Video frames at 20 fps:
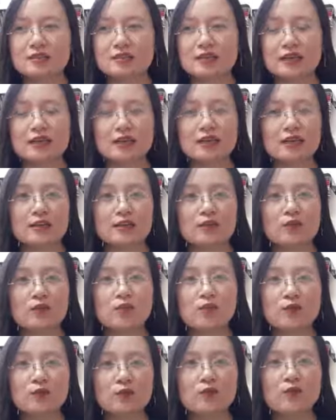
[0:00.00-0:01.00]
hay hay
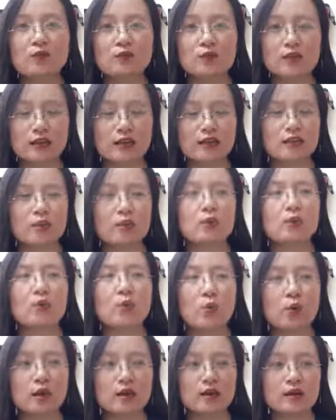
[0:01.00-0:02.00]
đùa vui hay nói
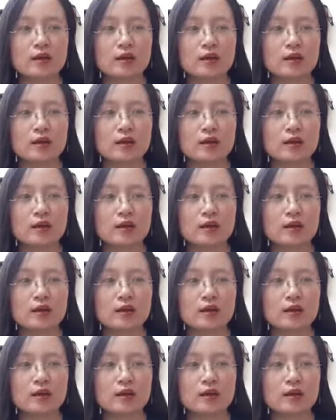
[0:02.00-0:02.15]
đùa